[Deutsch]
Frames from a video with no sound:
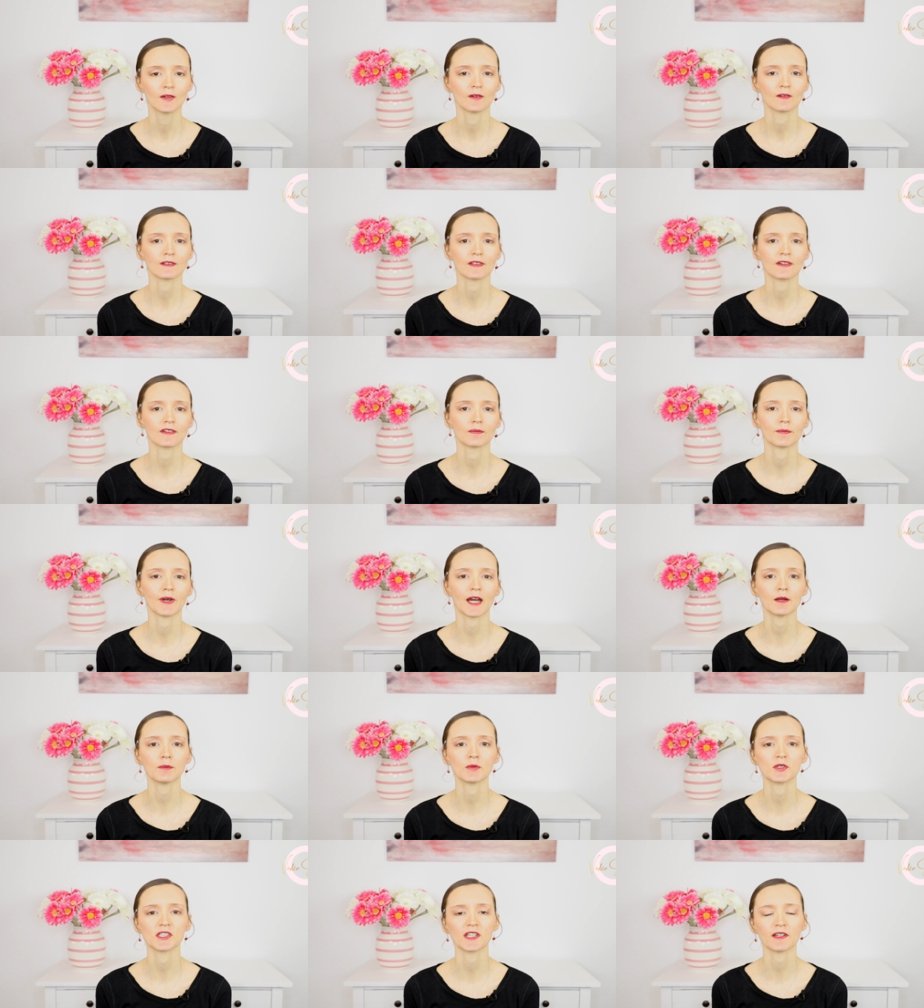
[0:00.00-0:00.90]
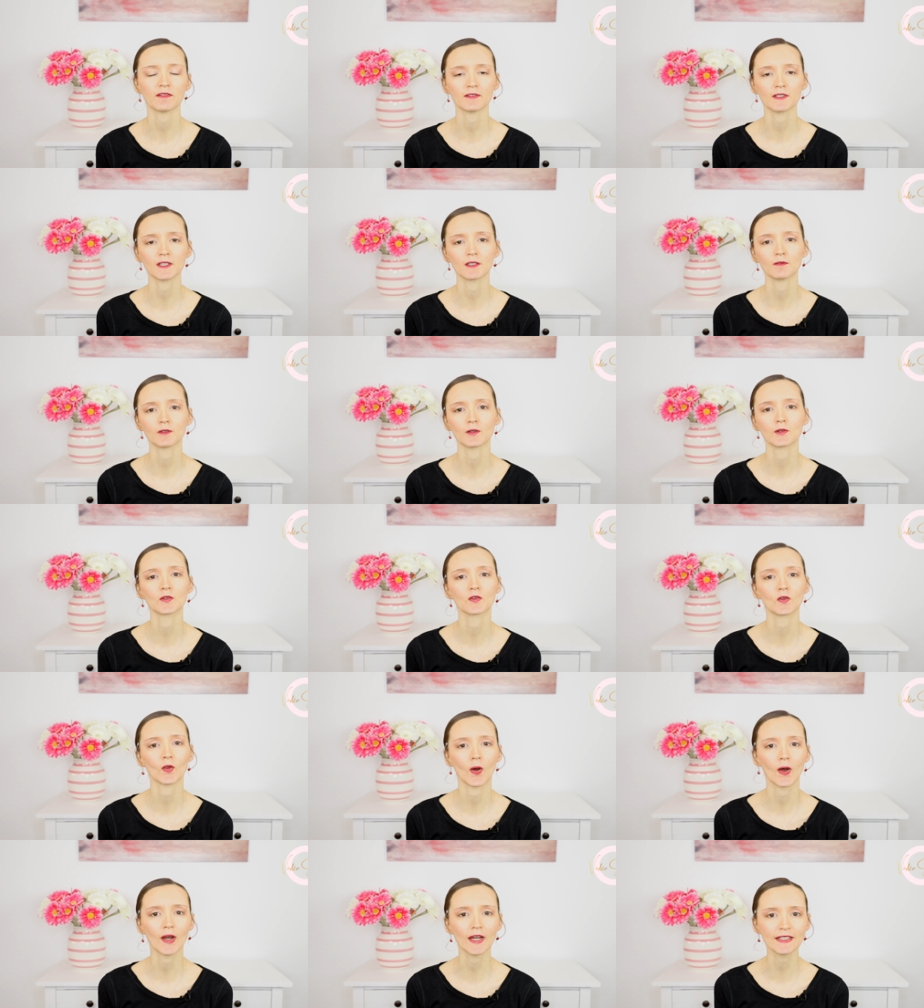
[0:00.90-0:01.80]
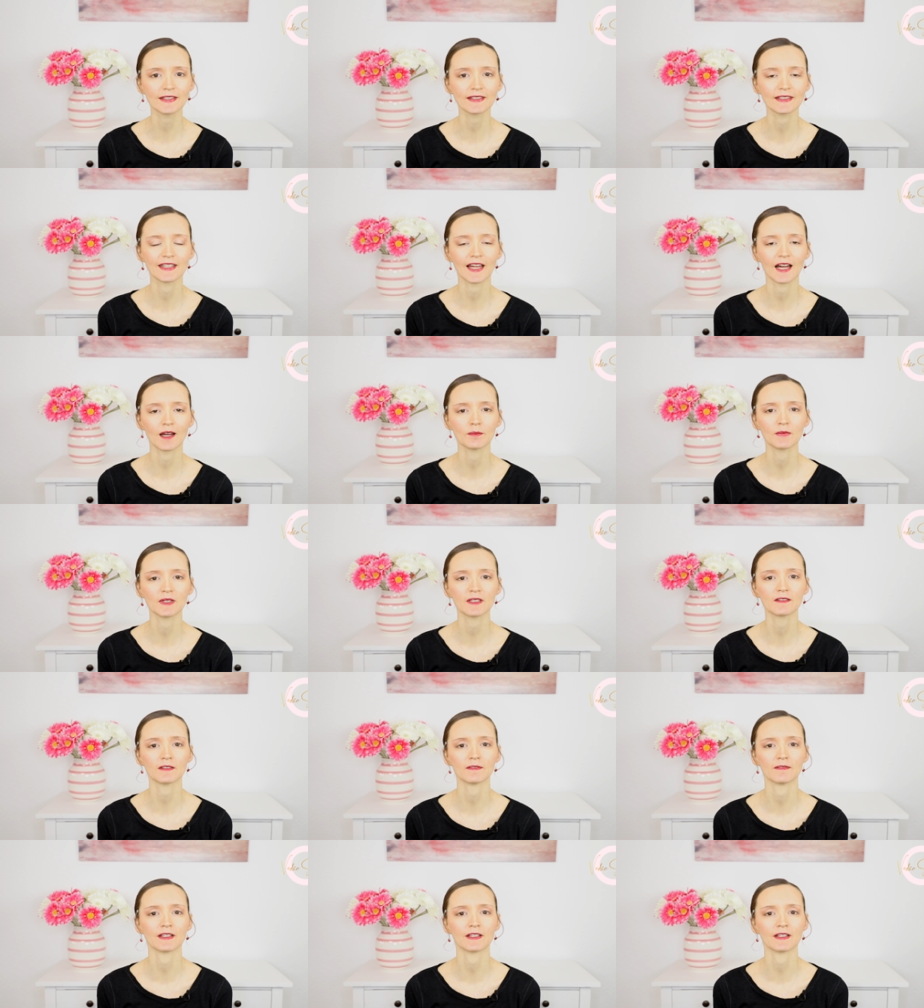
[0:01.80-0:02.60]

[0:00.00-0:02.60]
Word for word: Und zwar beschäftigen wir uns heute damit,